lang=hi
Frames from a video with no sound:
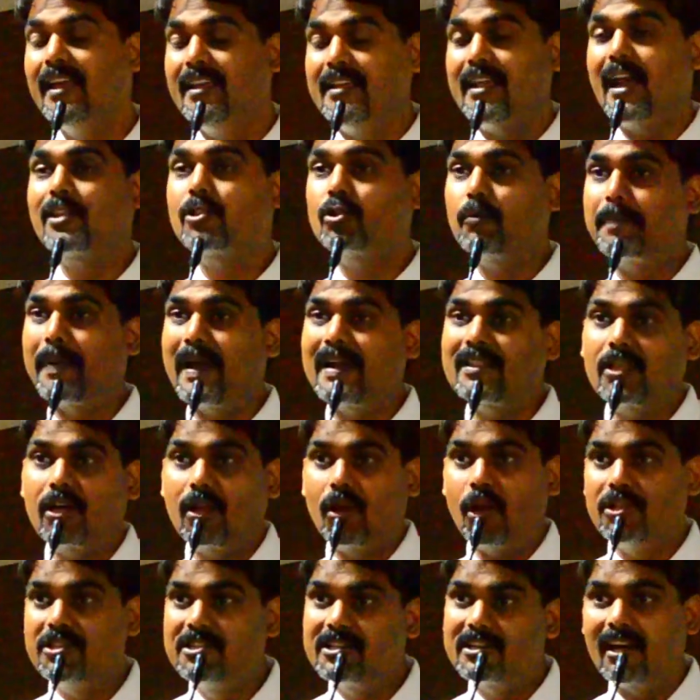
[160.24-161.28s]
या तो
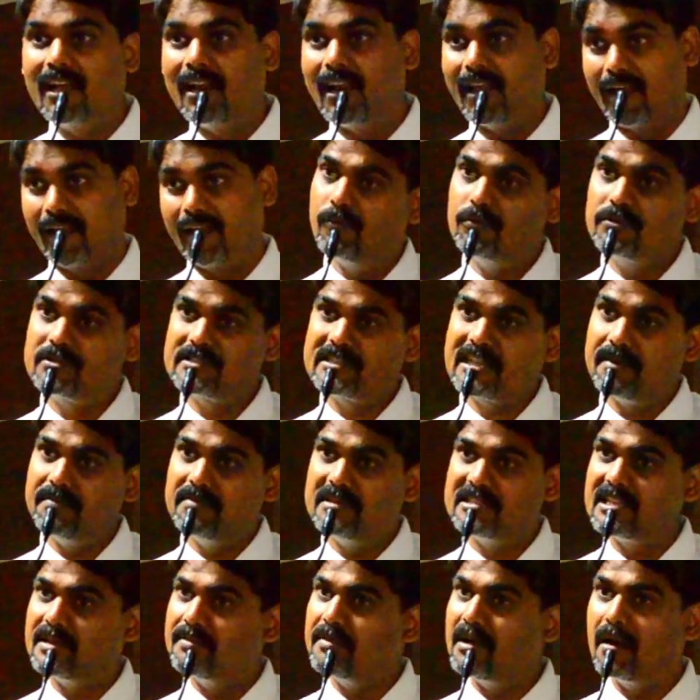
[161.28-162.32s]
पैथोलॉजिकल तो उसके
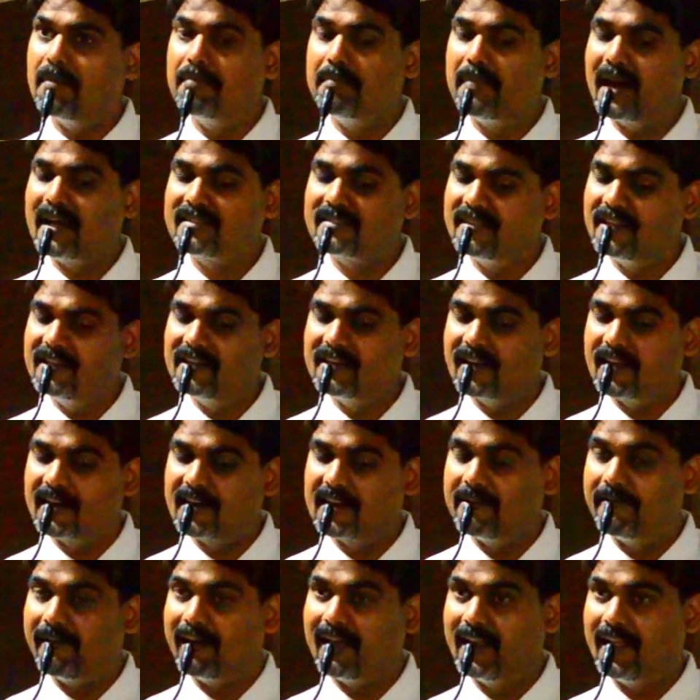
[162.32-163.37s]
विषय में हम बात नहीं
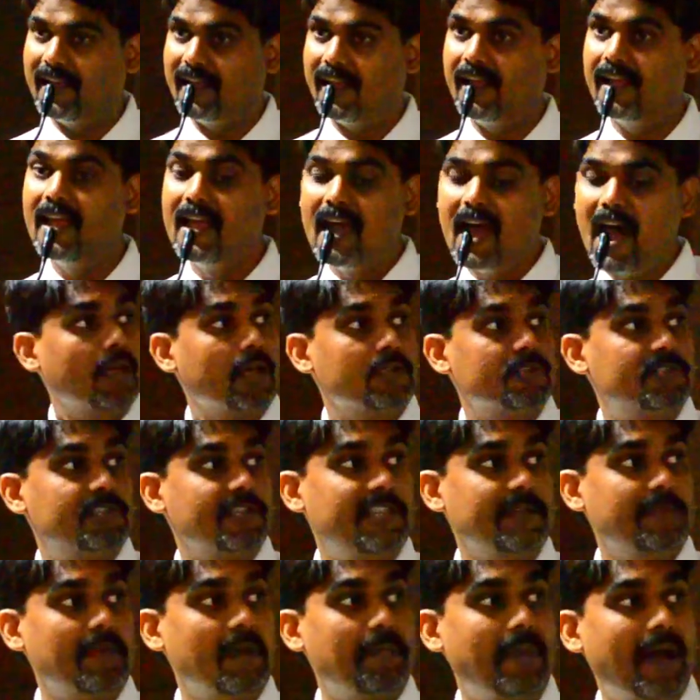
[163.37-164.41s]
करने वाले हैं
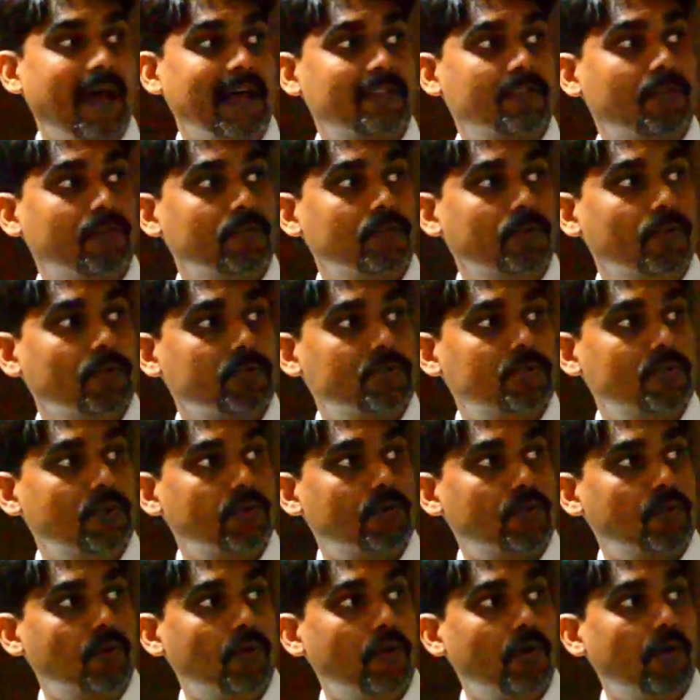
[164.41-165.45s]
यदि मैं बात करूं दोस्तों
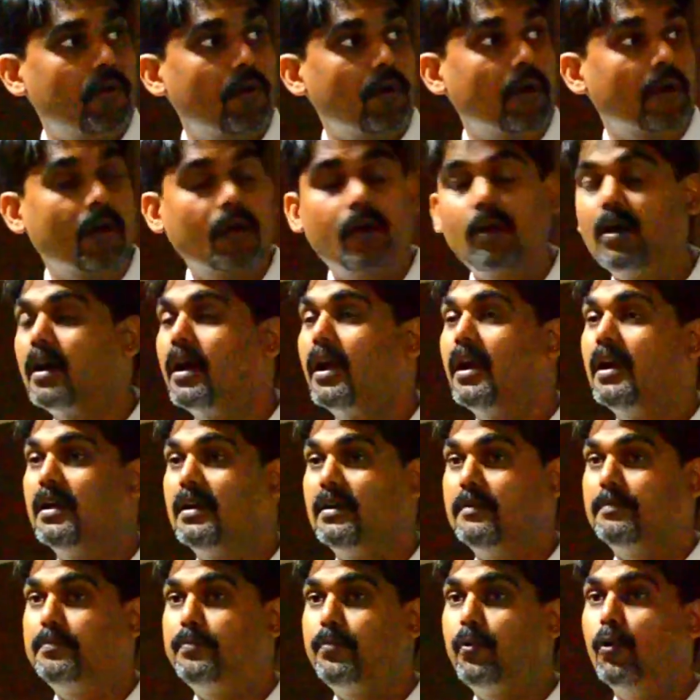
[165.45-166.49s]
तो
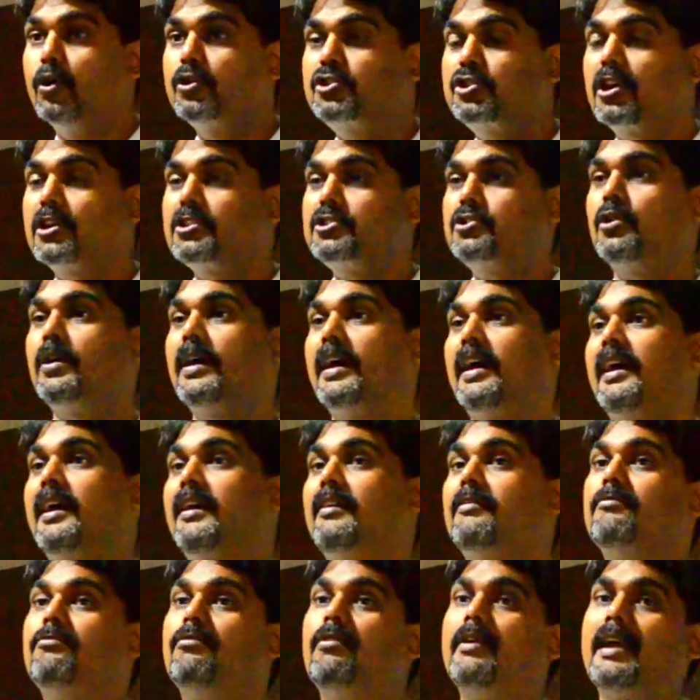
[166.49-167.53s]
पोस्टर जो है
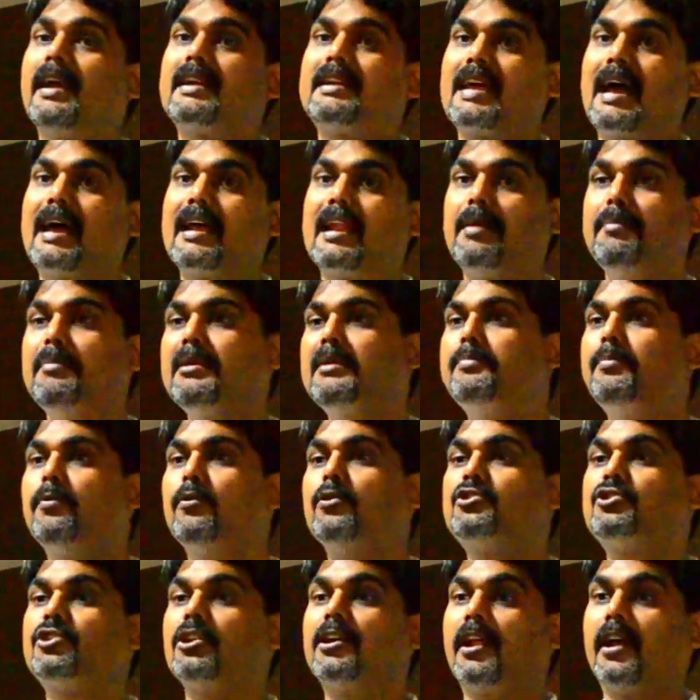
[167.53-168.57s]
वो एक डायनामिक
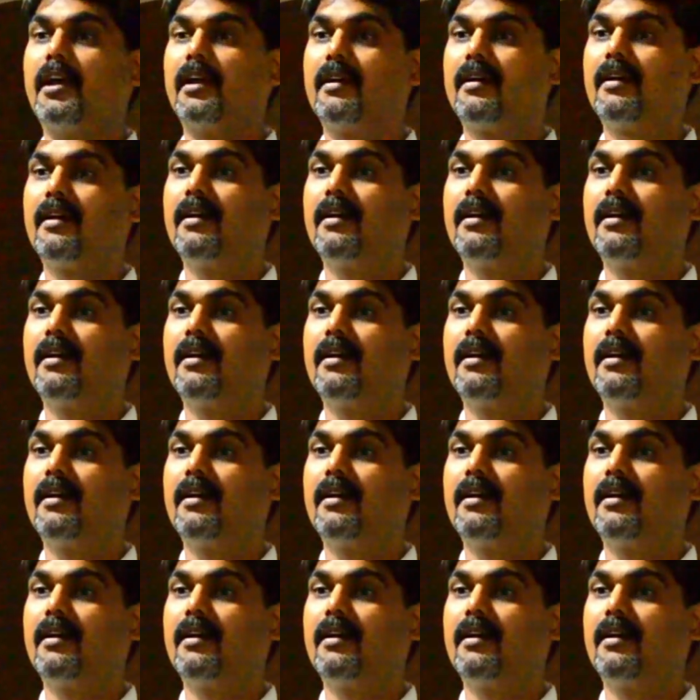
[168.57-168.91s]
पोस्टर है